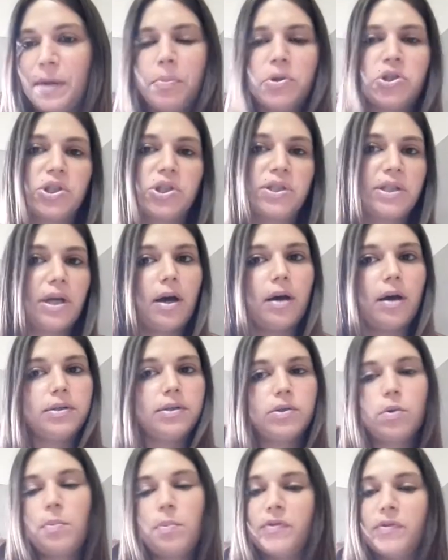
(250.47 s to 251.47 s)
Poi c'è
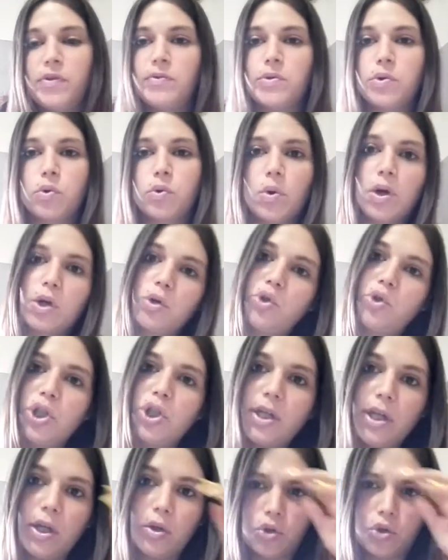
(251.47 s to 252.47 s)
sta, come avete visto, qualche
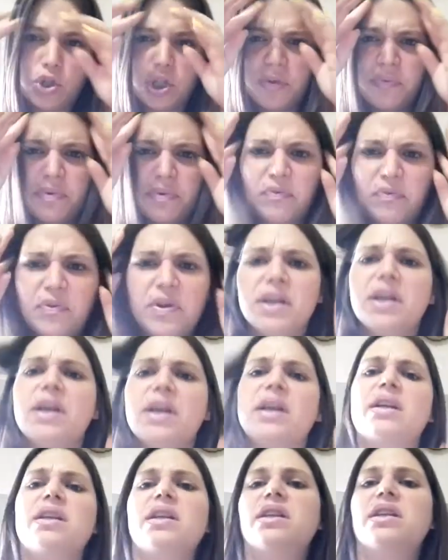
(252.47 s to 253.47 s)
uccellino, c'è una
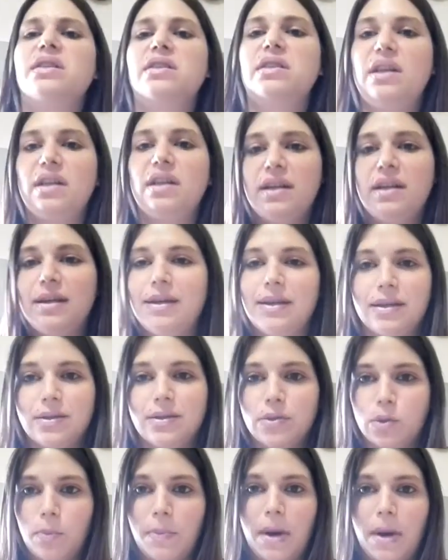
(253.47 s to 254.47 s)
farfallina, delle stelline,
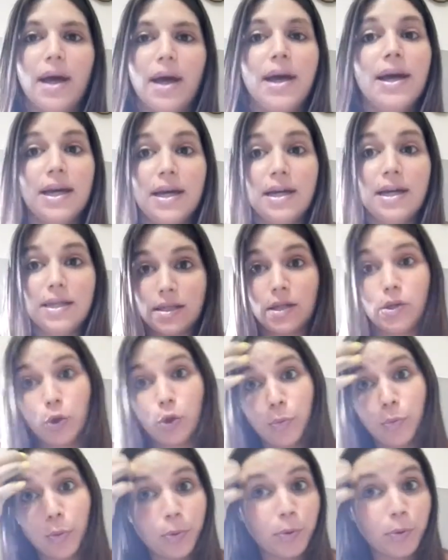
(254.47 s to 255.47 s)
insomma, è stato
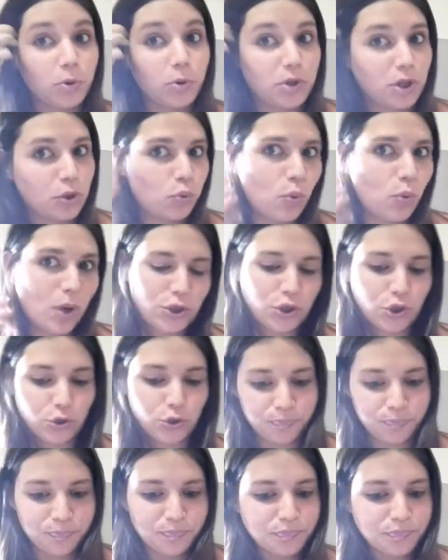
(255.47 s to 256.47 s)
il mio primo tatuaggio.